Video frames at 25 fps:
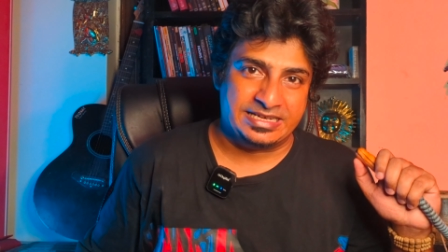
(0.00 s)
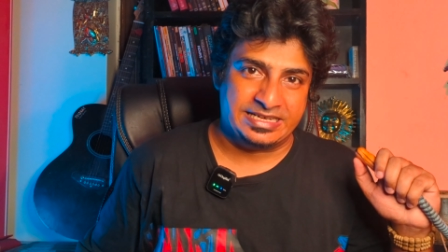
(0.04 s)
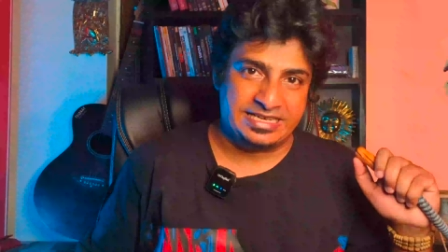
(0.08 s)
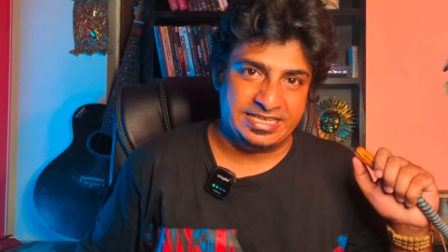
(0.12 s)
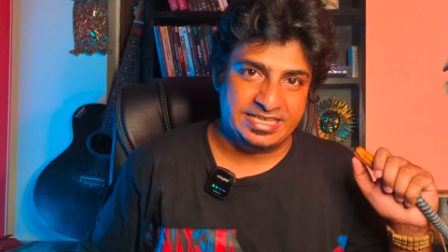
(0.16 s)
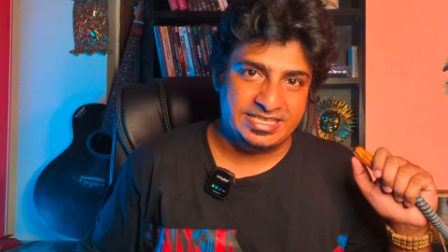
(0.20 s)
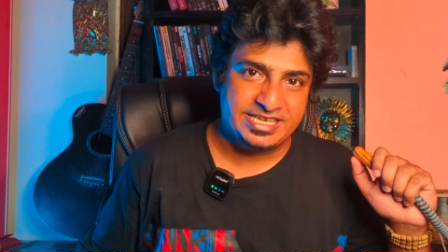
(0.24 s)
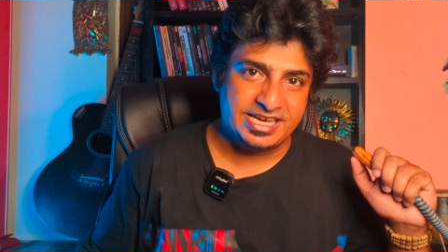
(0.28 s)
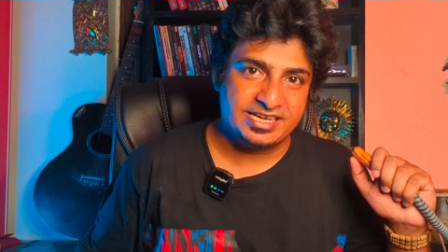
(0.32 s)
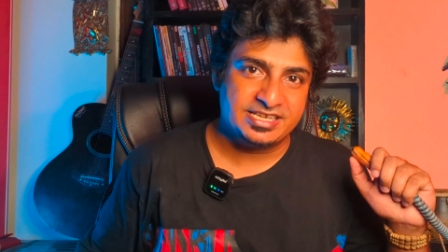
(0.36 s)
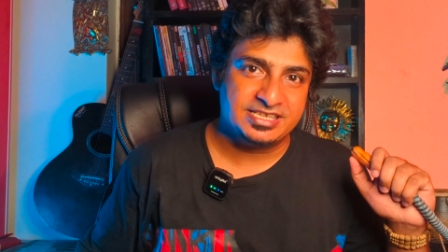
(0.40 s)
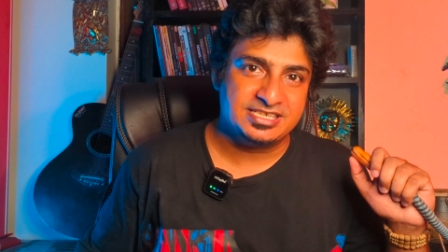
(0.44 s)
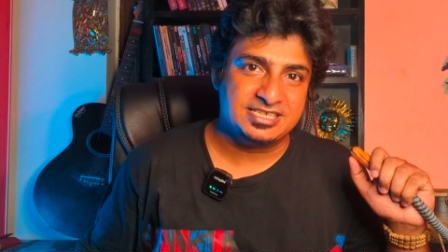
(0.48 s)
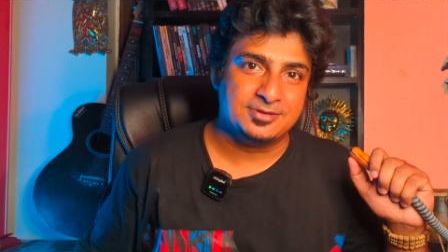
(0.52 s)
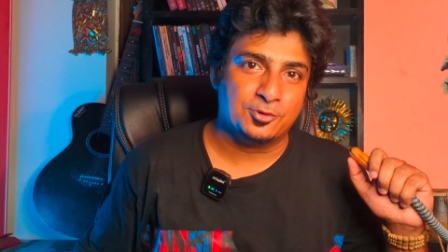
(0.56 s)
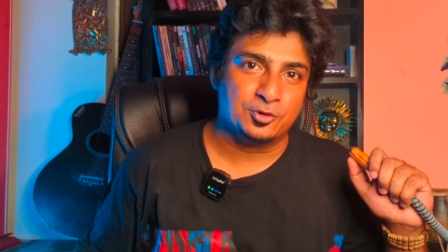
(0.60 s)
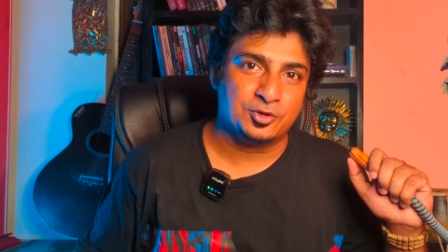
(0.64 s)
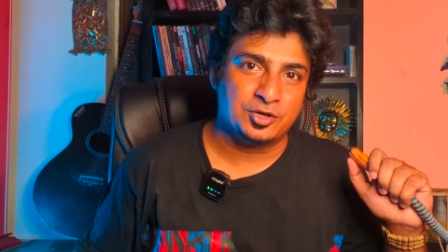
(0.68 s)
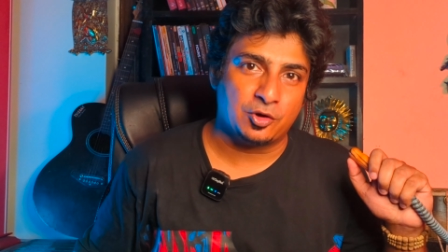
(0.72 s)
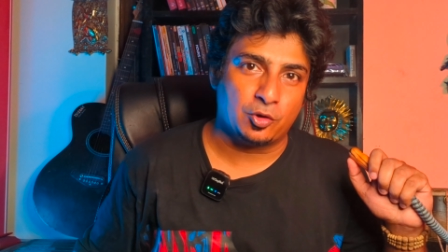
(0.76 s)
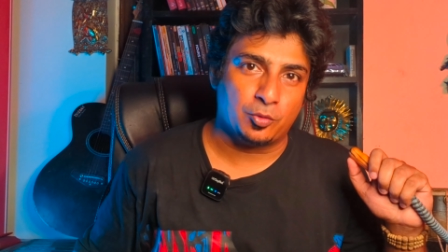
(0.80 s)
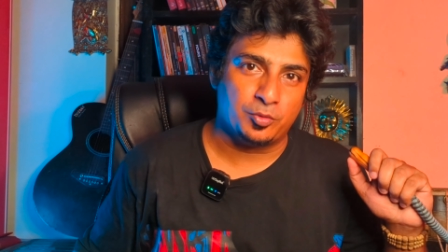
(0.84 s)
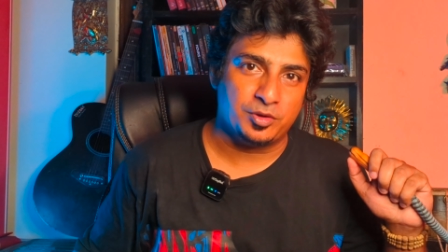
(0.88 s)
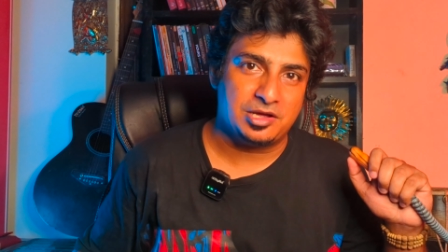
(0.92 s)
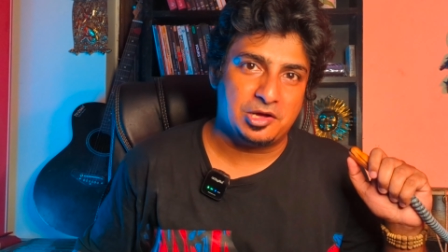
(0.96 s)
নিজের
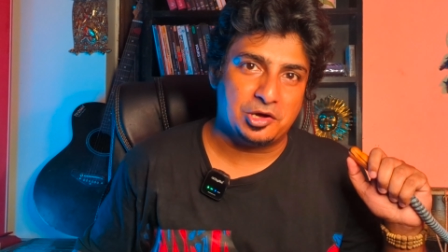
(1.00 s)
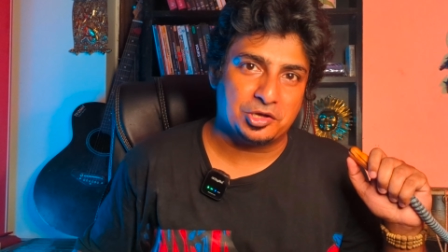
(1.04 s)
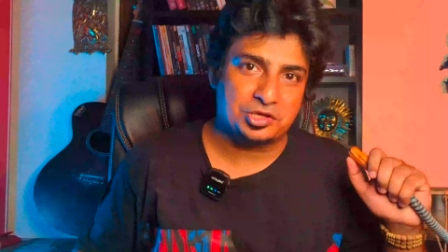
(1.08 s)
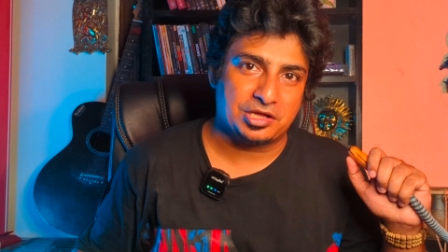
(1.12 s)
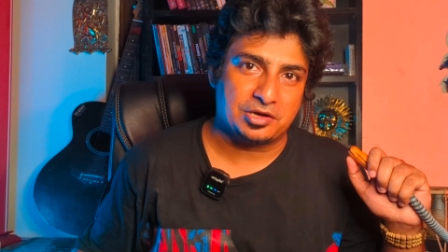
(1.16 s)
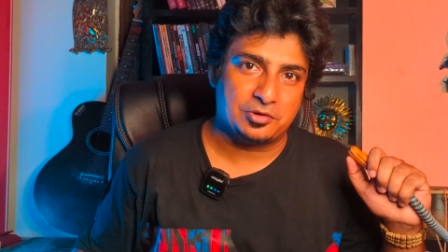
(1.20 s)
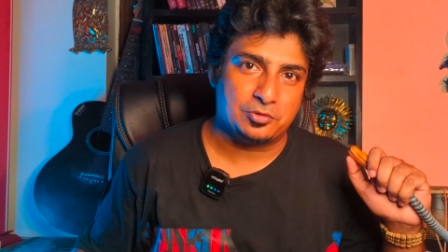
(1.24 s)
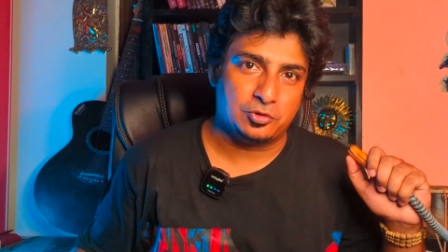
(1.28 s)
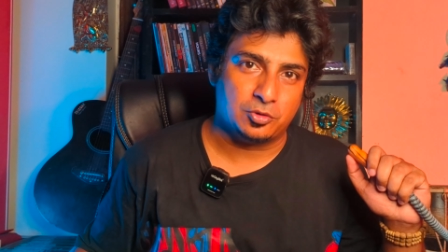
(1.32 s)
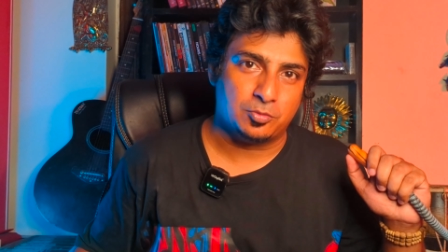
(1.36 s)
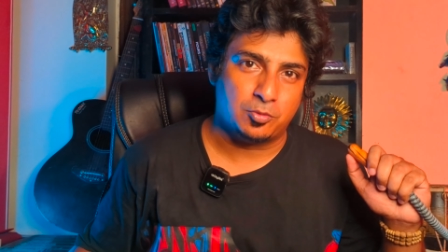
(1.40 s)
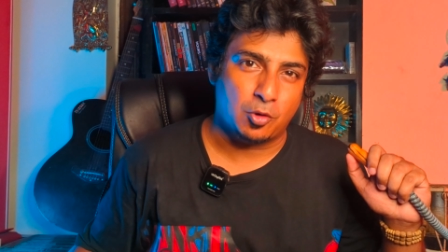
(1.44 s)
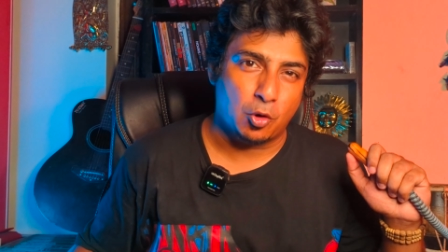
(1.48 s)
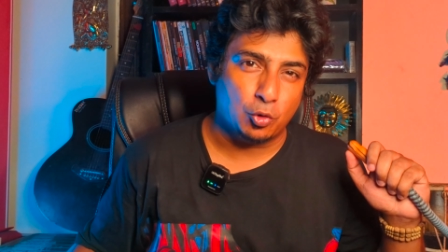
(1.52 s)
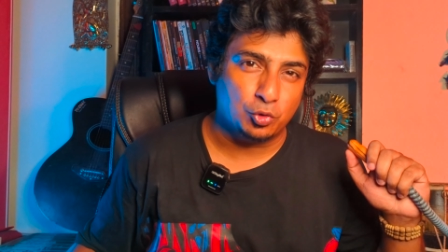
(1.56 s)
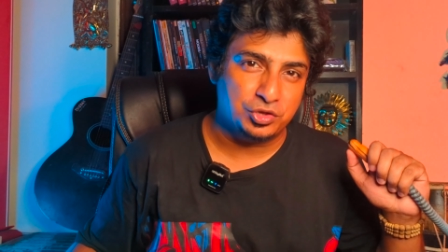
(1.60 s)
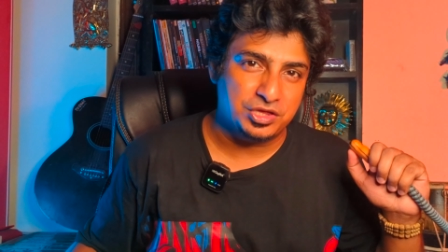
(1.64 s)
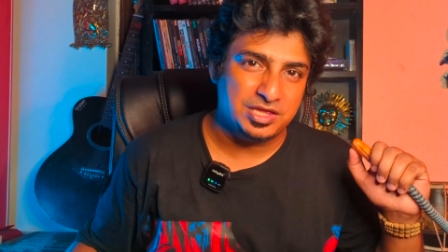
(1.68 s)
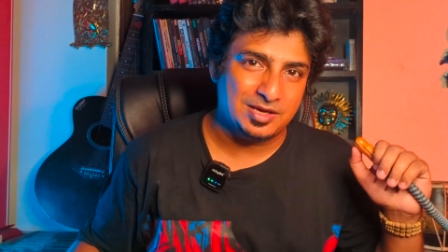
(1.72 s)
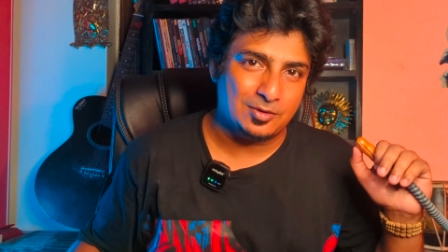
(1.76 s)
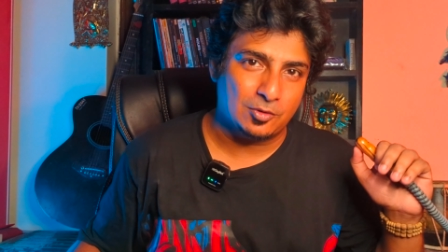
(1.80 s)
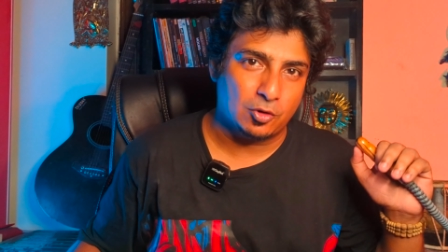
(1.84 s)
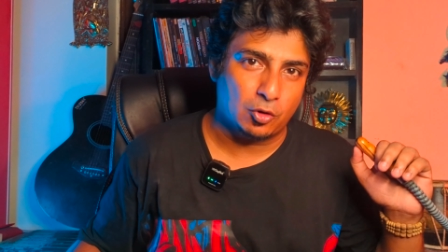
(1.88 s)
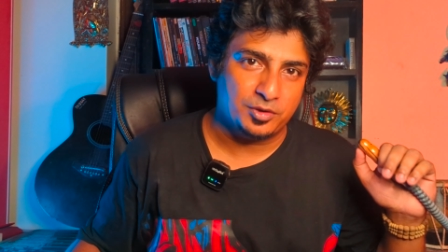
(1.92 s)
জীবনের অভিজ্ঞতাগুলো ভৌতিক